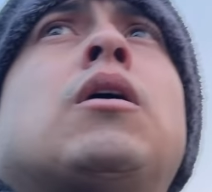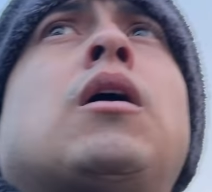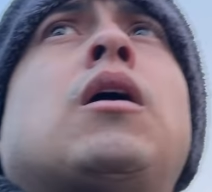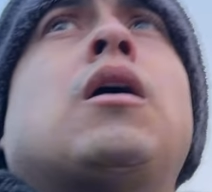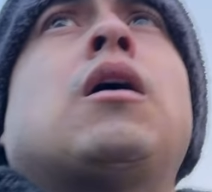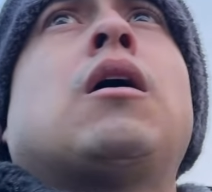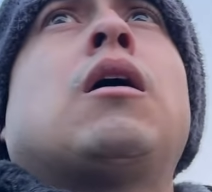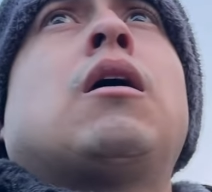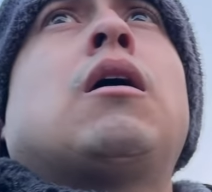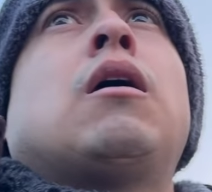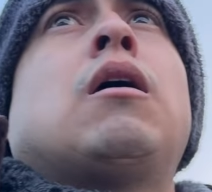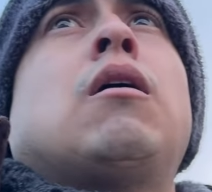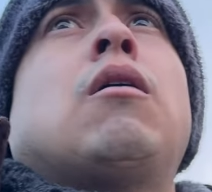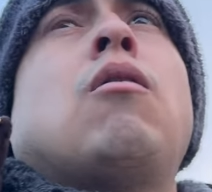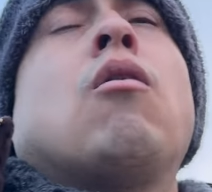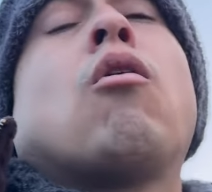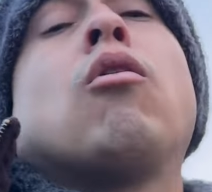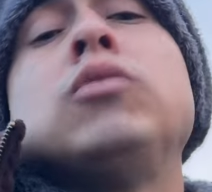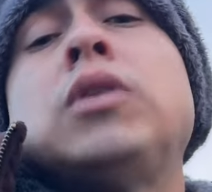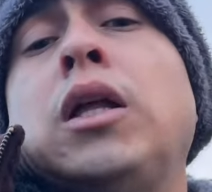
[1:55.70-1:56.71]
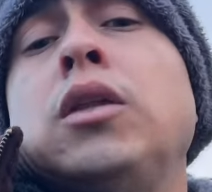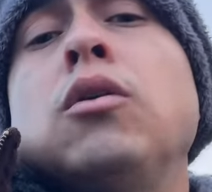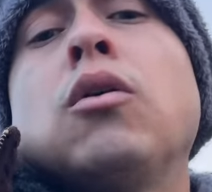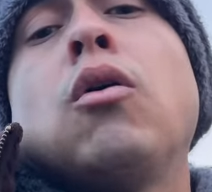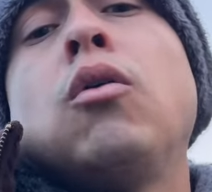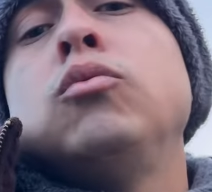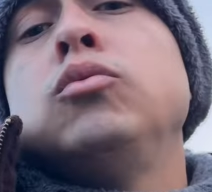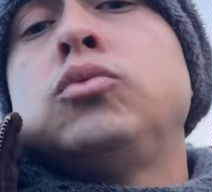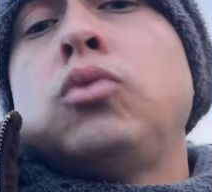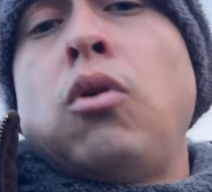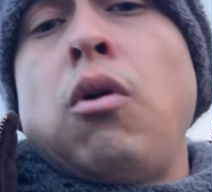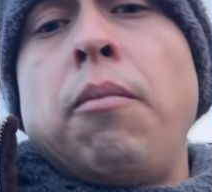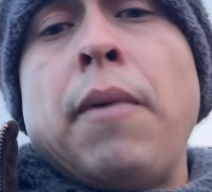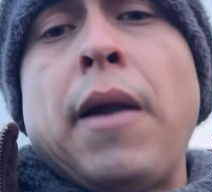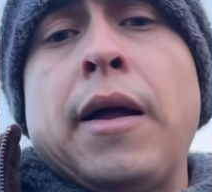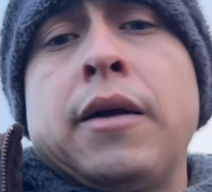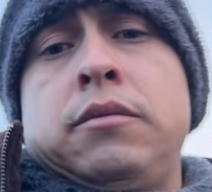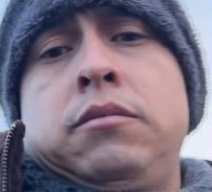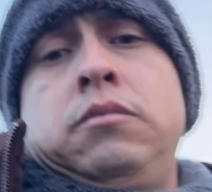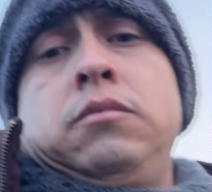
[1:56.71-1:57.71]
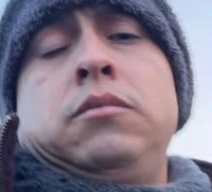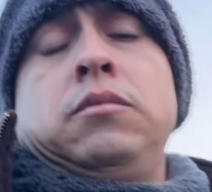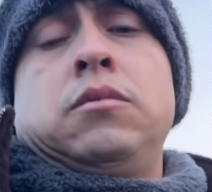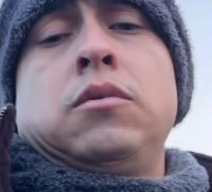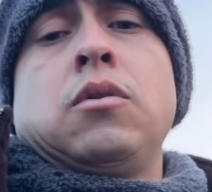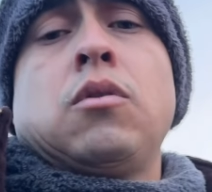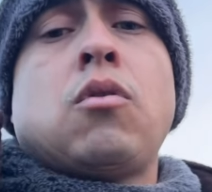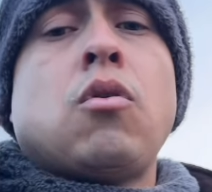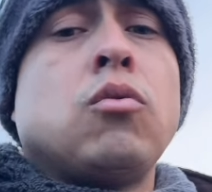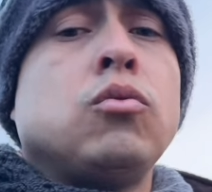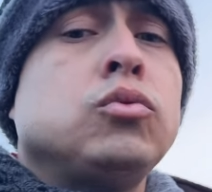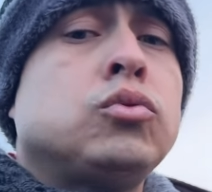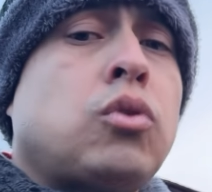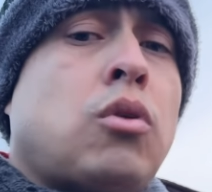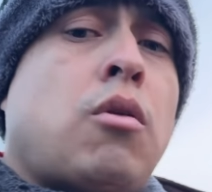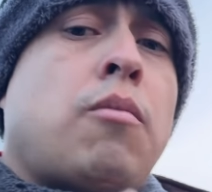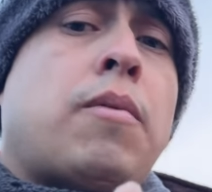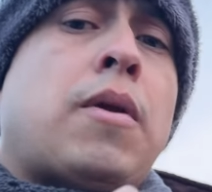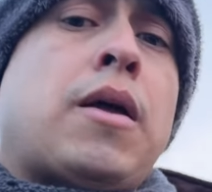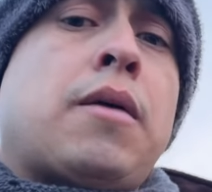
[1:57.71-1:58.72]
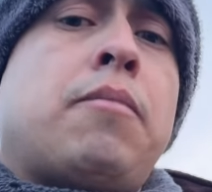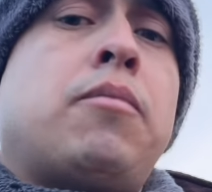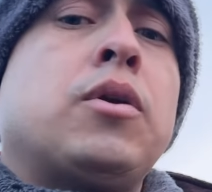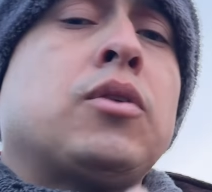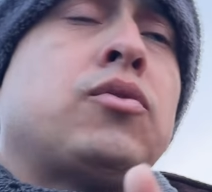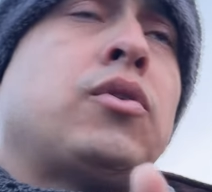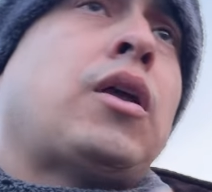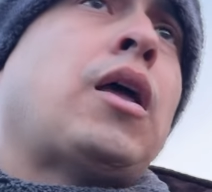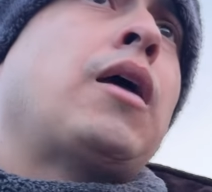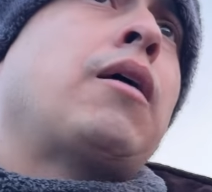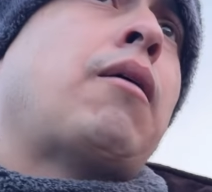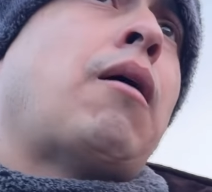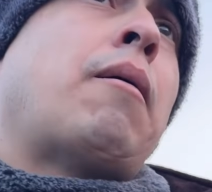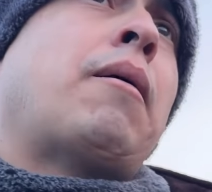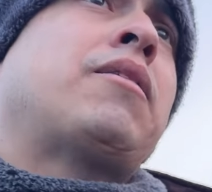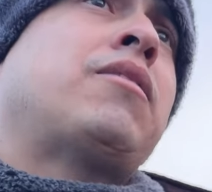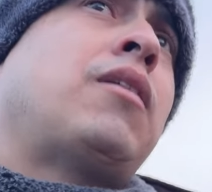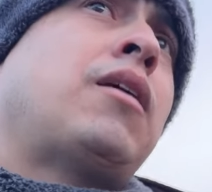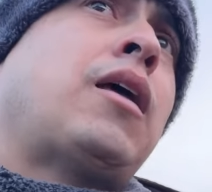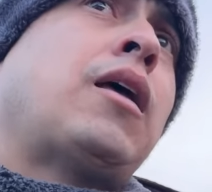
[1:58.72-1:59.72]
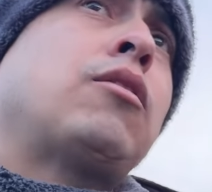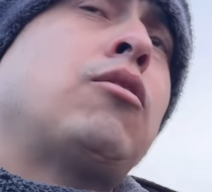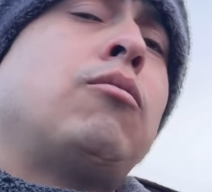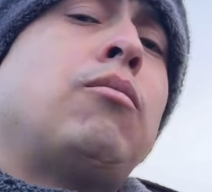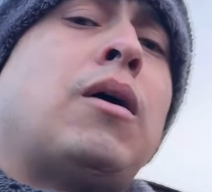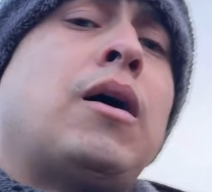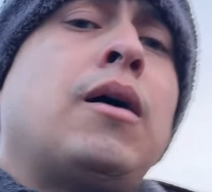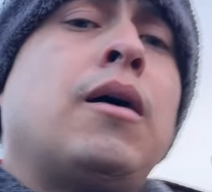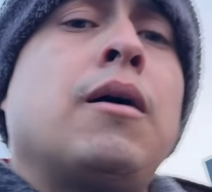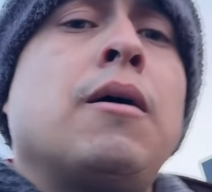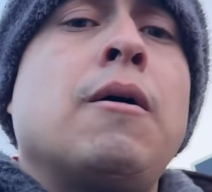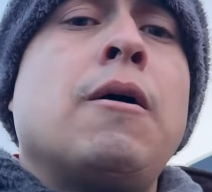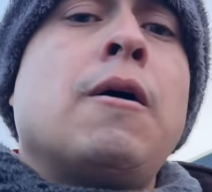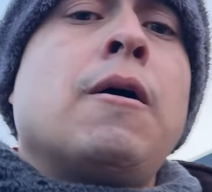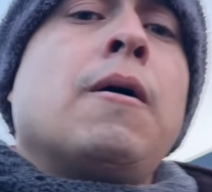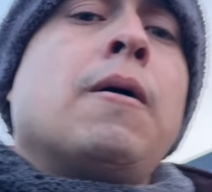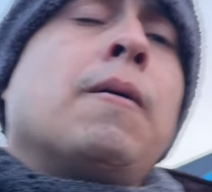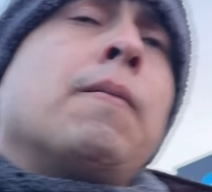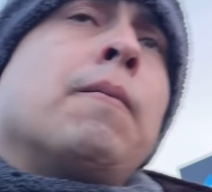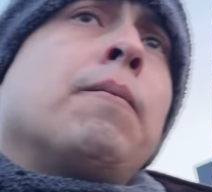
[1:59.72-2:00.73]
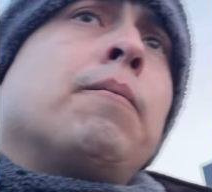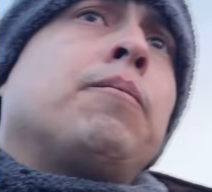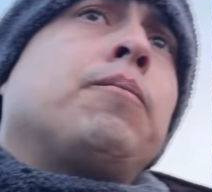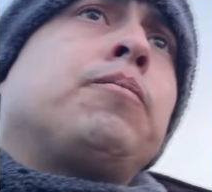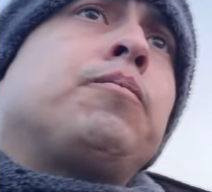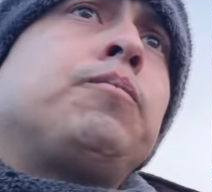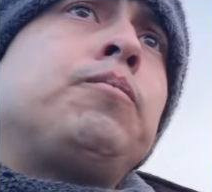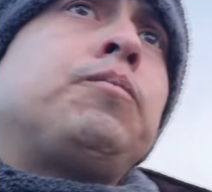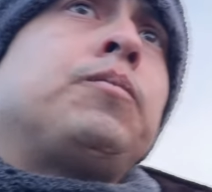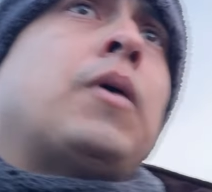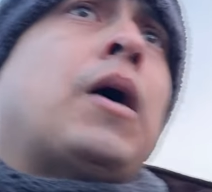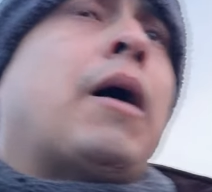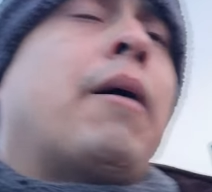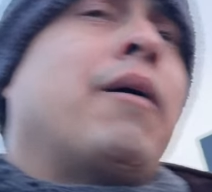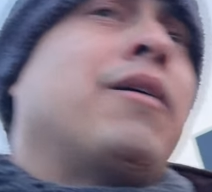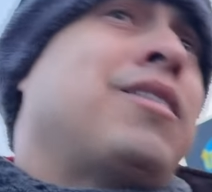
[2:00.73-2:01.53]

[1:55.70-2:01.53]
que, o contando con un solo plan, con un solo plan. Por eso es que a veces hay que tomar, a